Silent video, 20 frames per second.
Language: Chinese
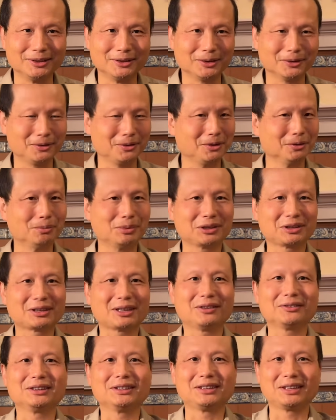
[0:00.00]
因为有不少
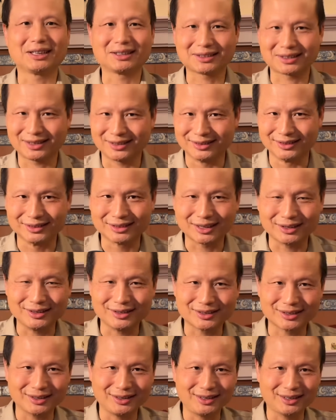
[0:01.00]
的加沙人在以
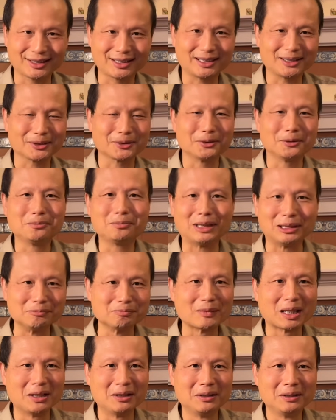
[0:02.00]
色列打工嘛。
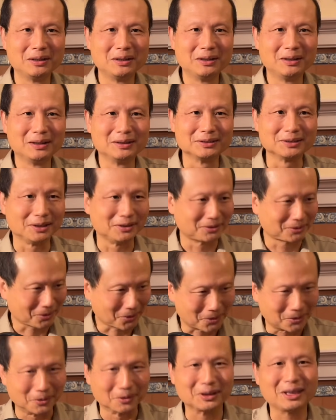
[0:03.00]
这
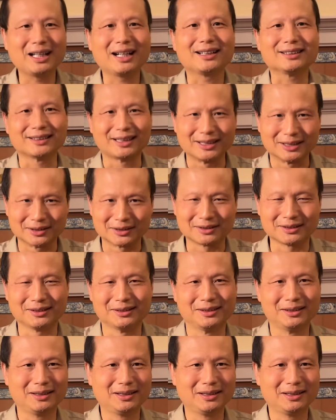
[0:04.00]
同样的也是